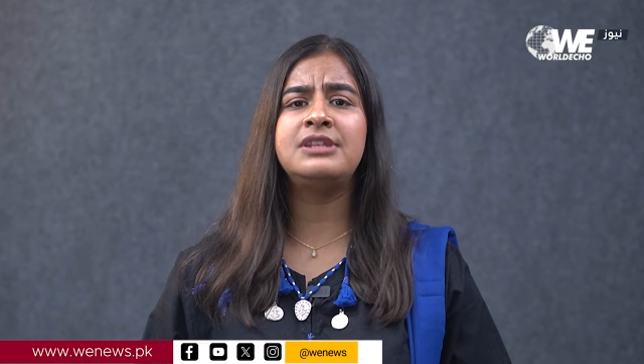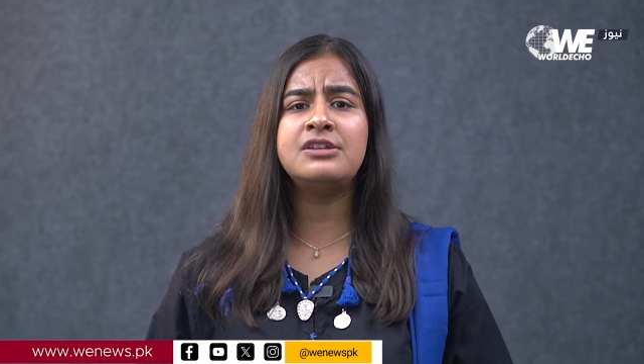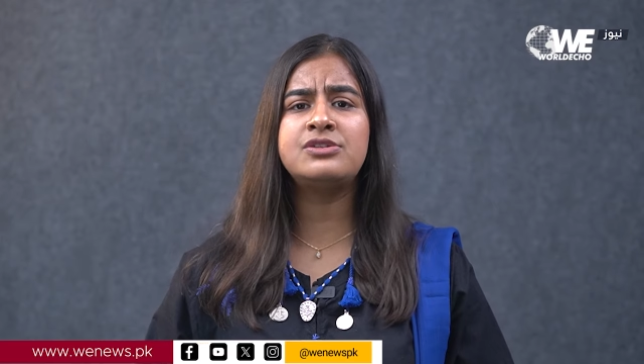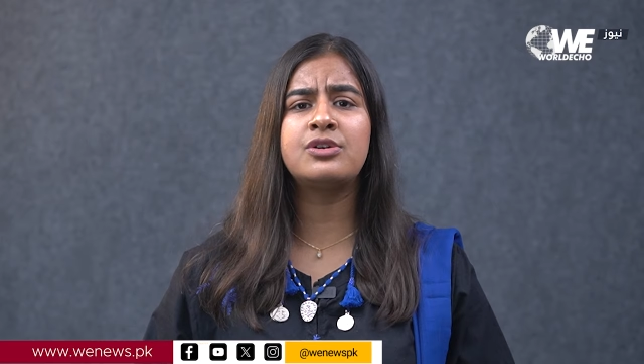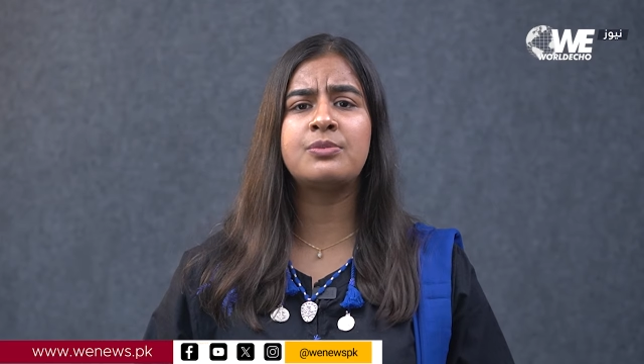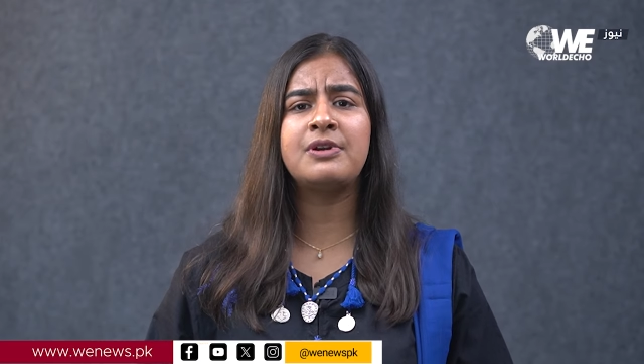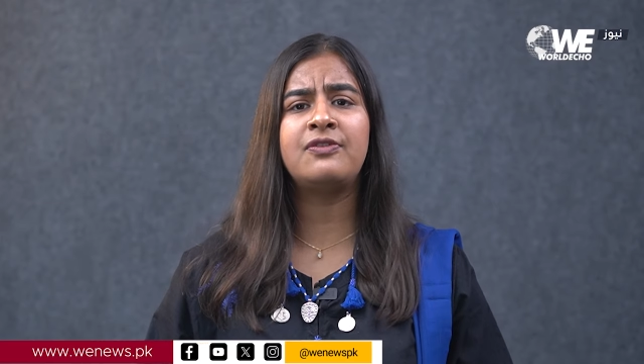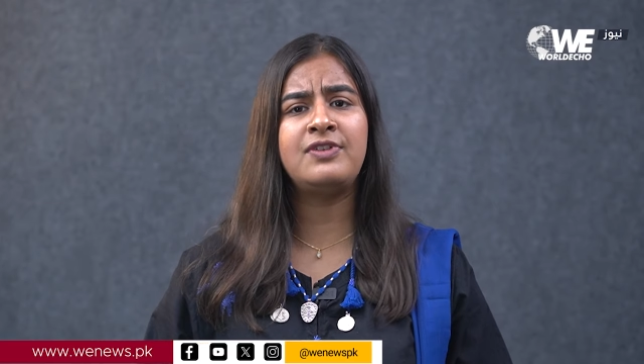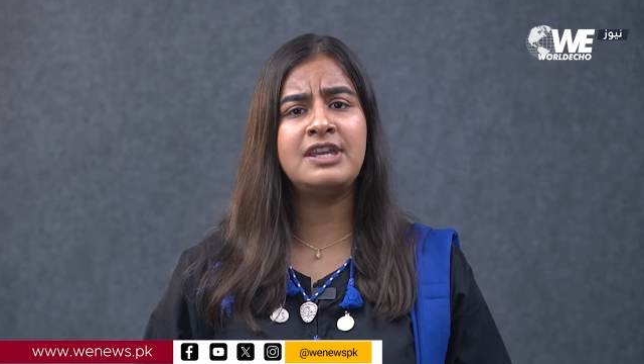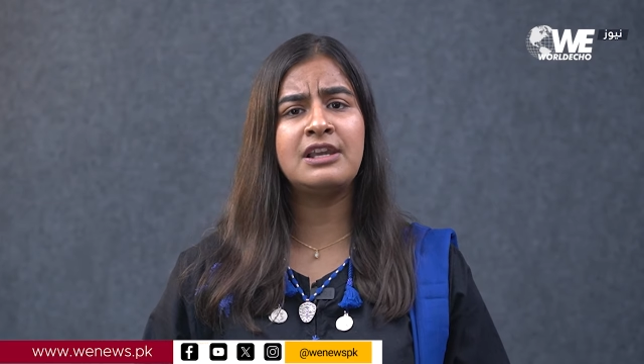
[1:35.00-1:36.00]
तीन सौ रुपए
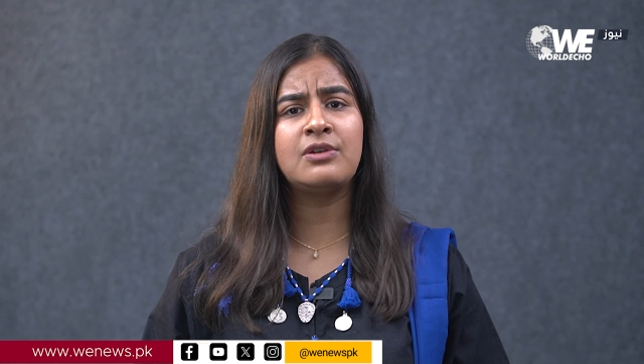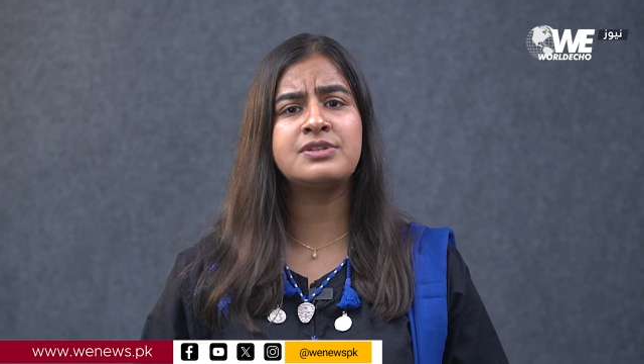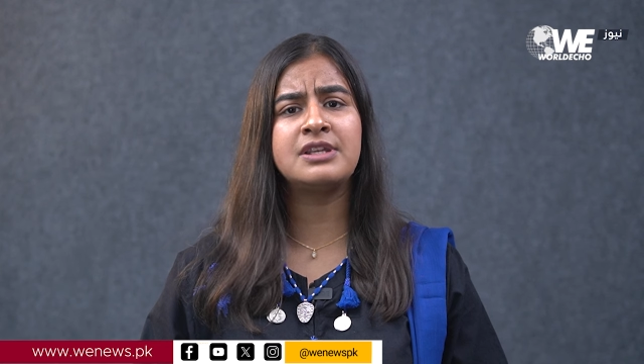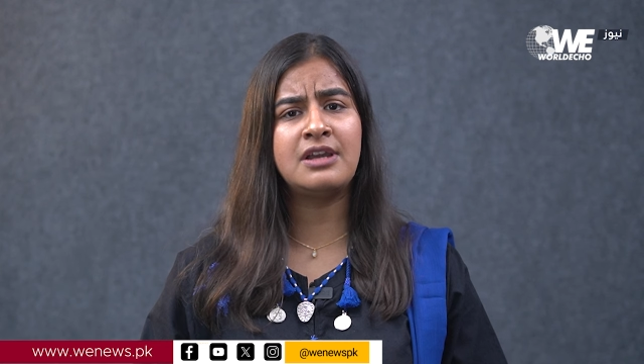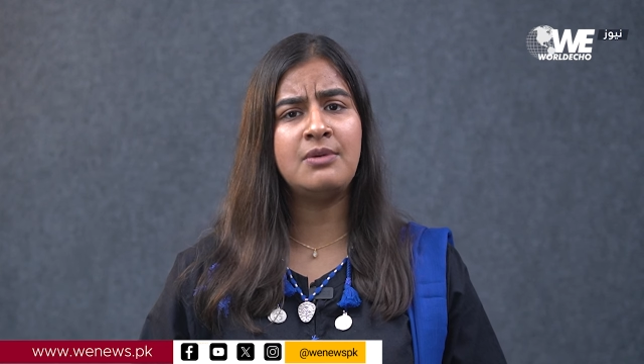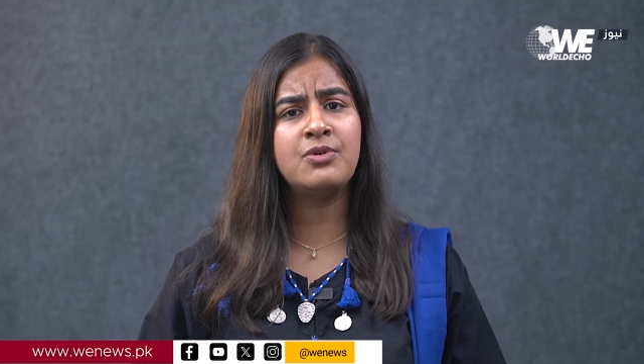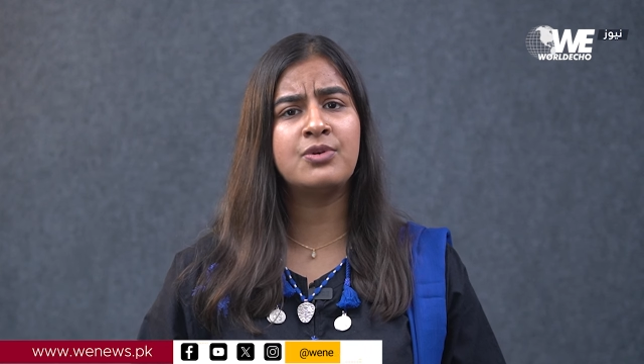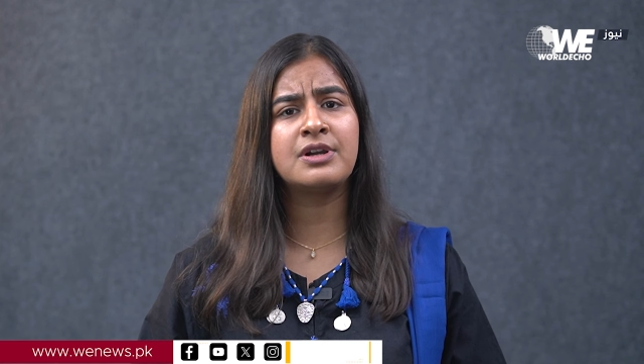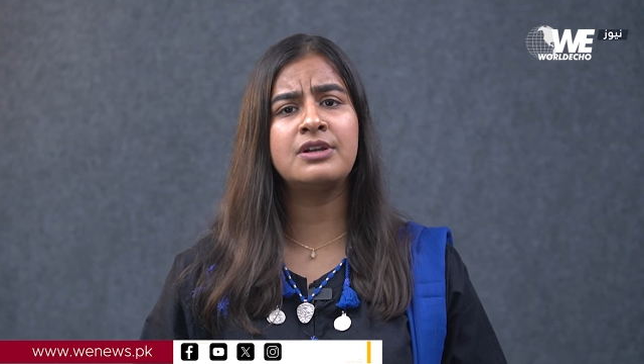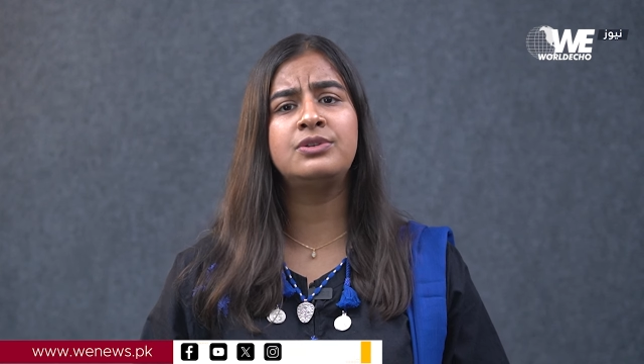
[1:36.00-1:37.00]
फी किलो से कम
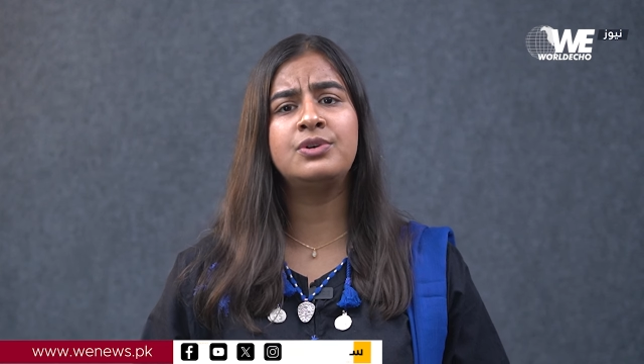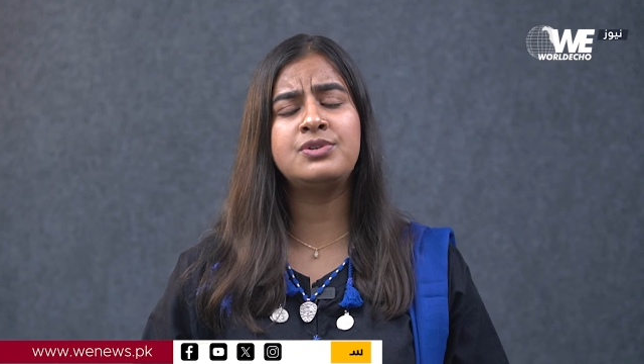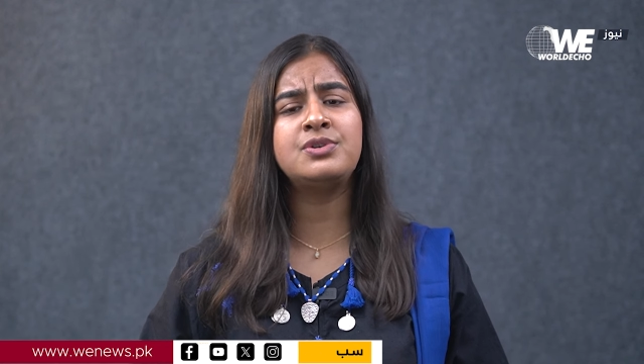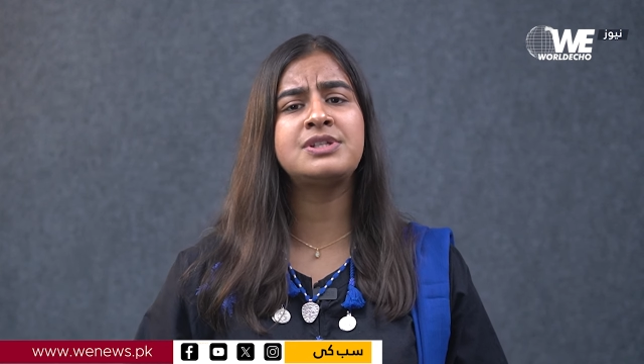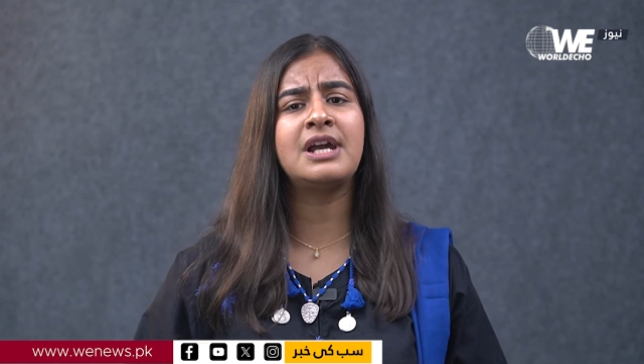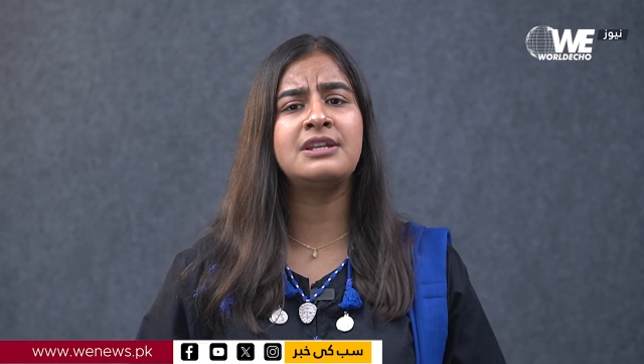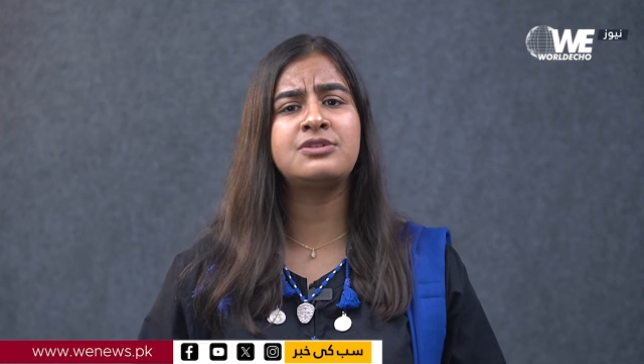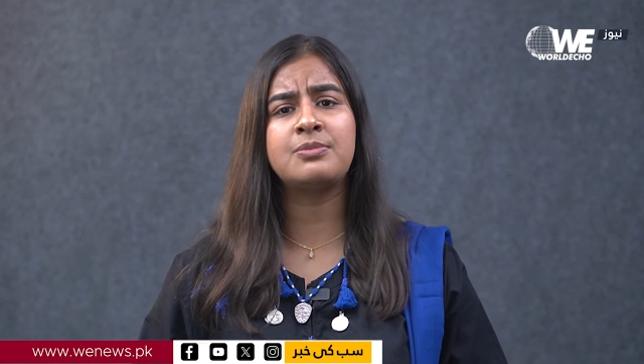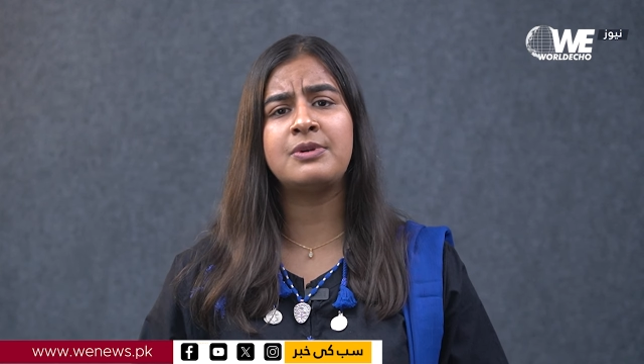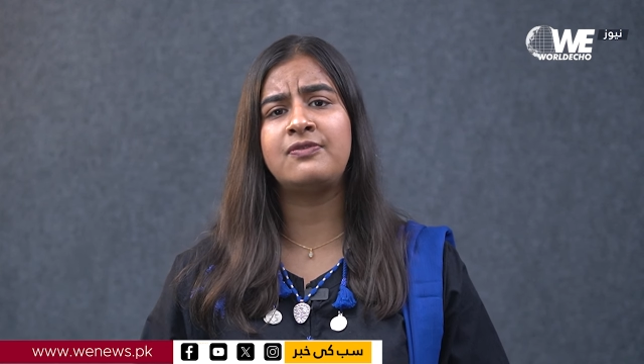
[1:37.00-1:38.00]
होकर दो सौ
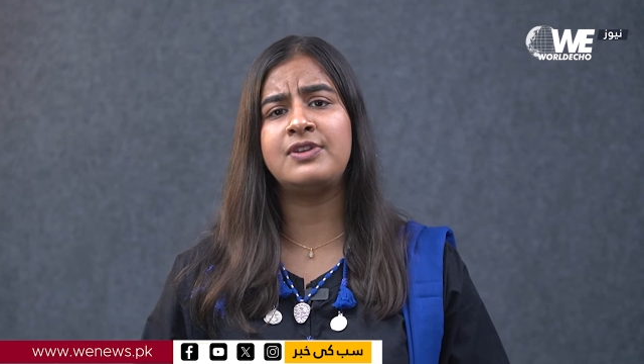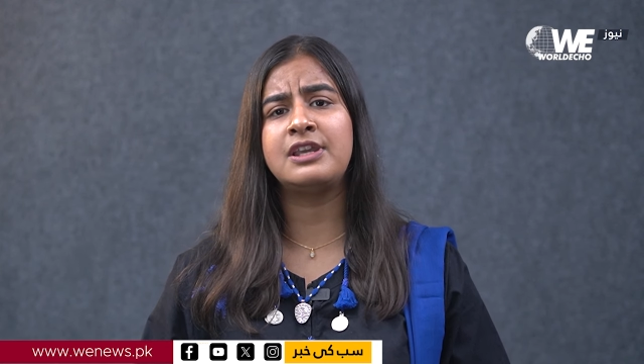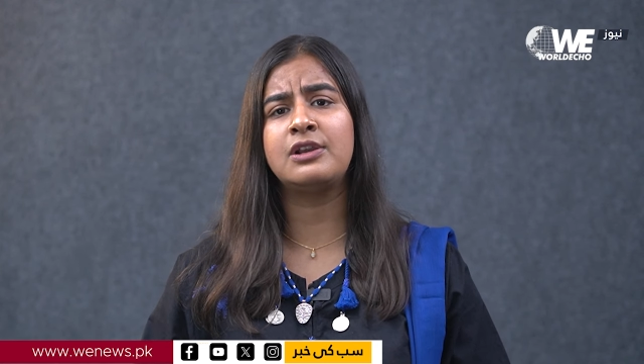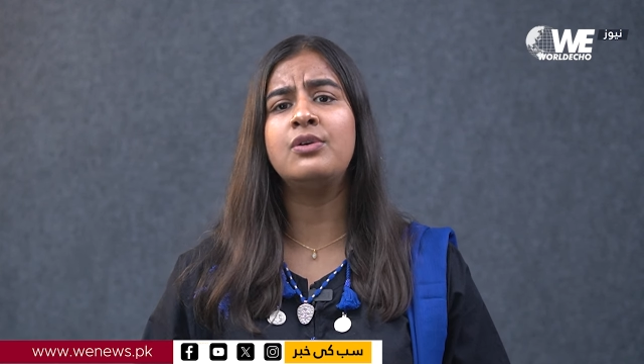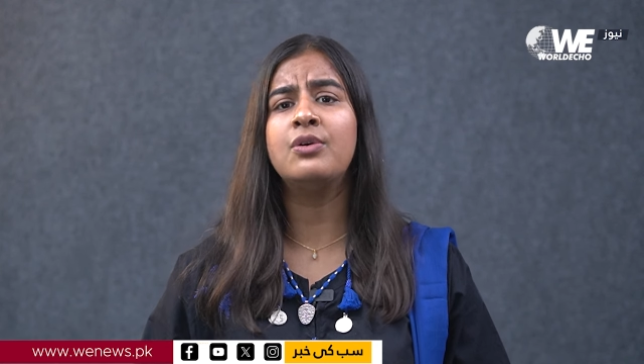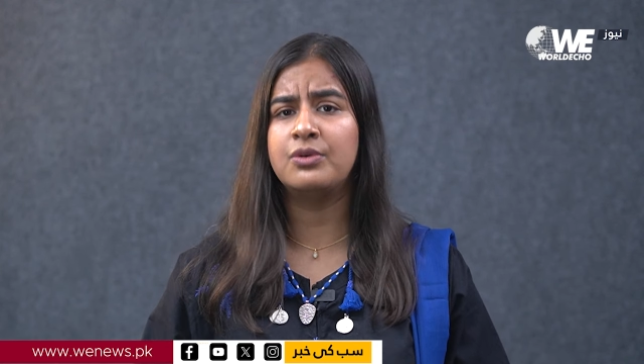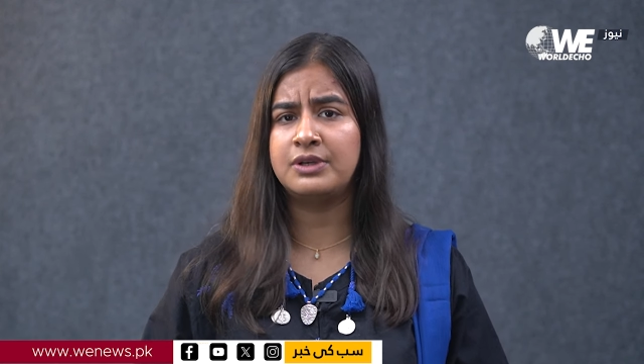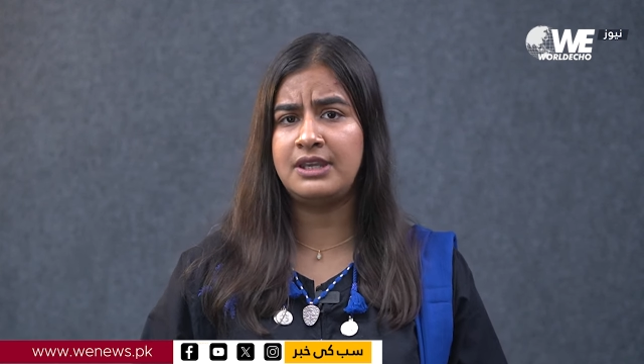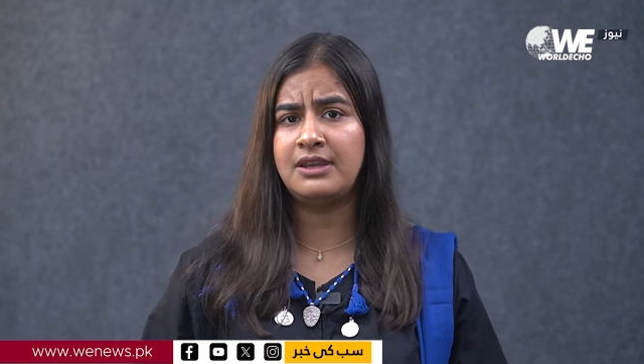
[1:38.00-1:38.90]
चालीस रुपए फी किलो हो गई